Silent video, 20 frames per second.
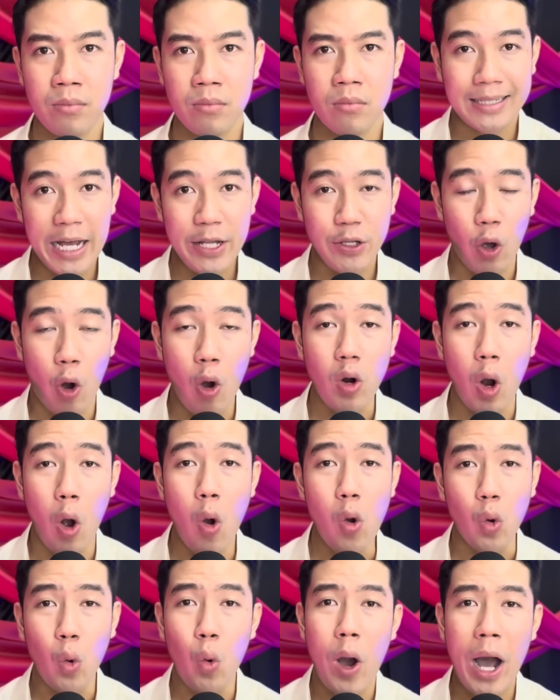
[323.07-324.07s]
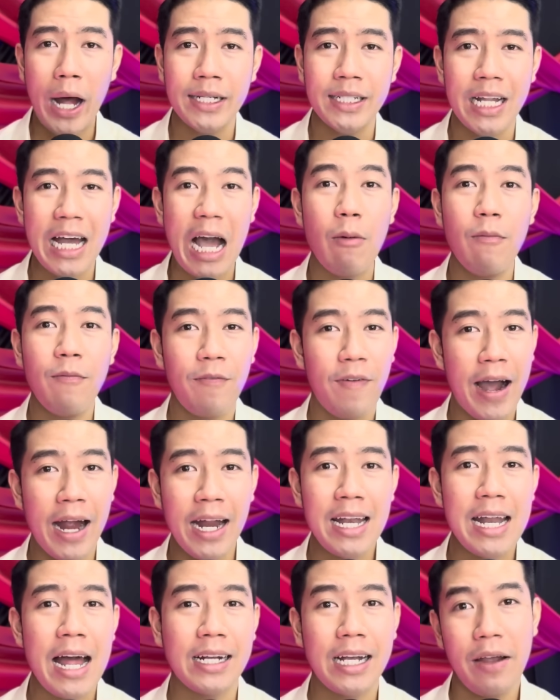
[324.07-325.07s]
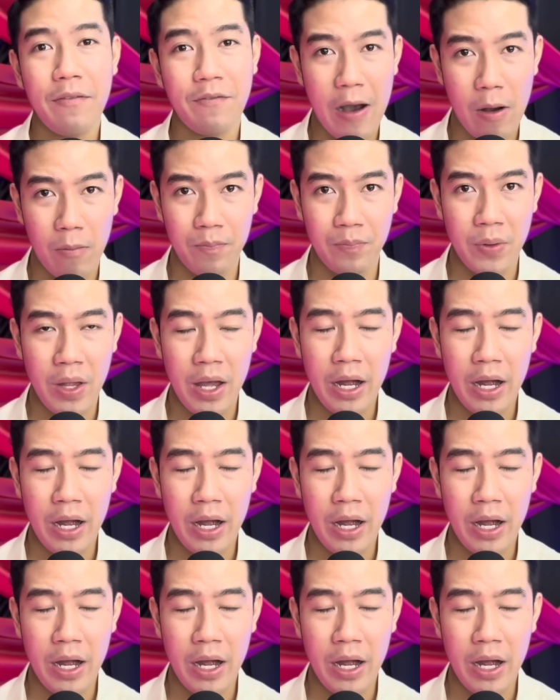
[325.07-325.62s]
Cái chỗ ngủ của anh nó không phải là cái phòng,